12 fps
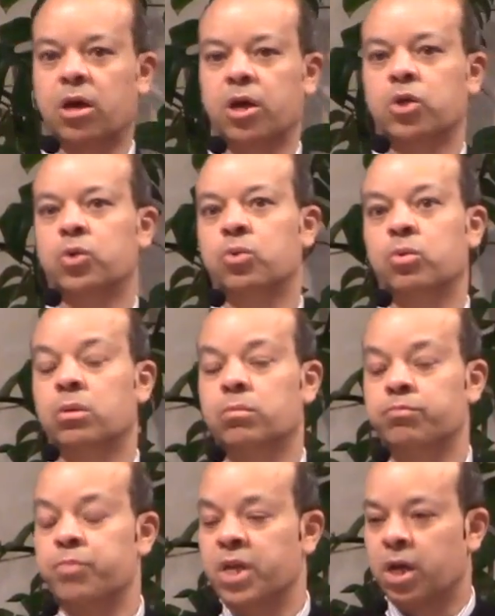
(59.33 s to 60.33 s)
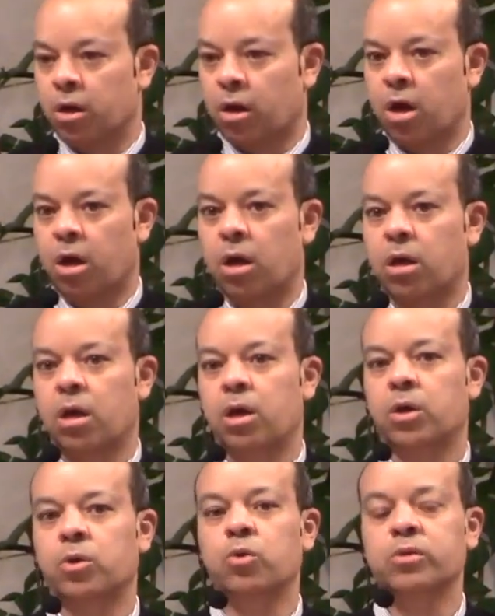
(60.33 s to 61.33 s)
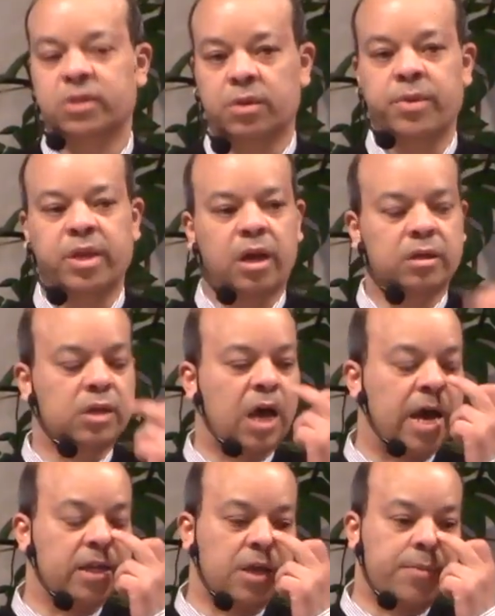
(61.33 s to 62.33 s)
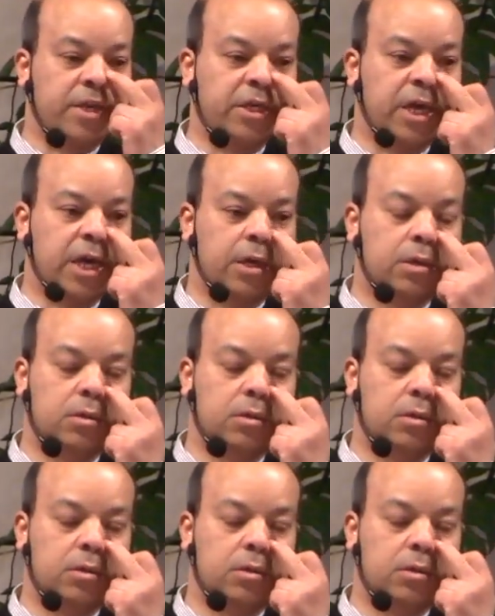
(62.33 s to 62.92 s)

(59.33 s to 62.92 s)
انه بنقرا جزء من اصحاح 8